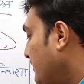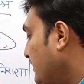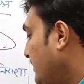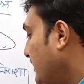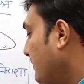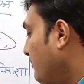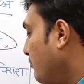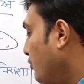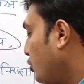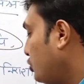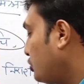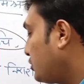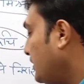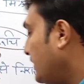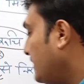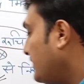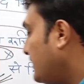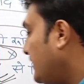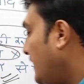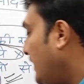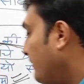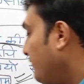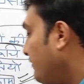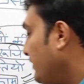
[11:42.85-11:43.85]
ये
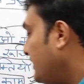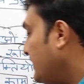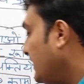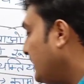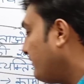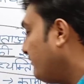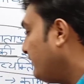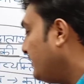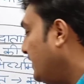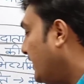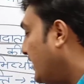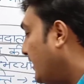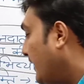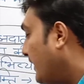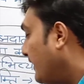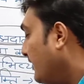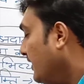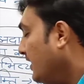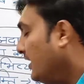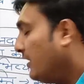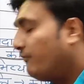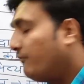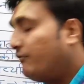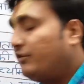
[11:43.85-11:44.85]
मुक्तक काव्य की एक विधा है
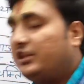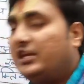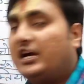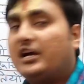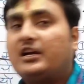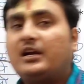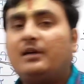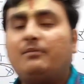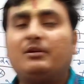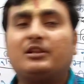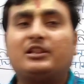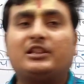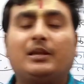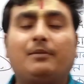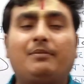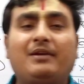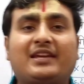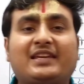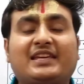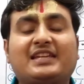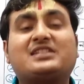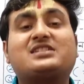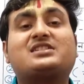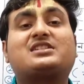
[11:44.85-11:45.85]
विधा का मतलब
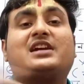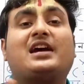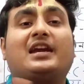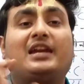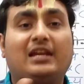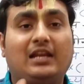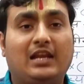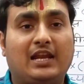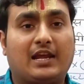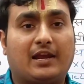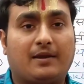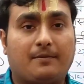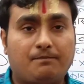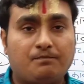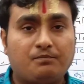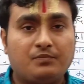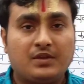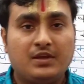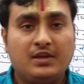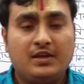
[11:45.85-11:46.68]
है कि स्टाइल है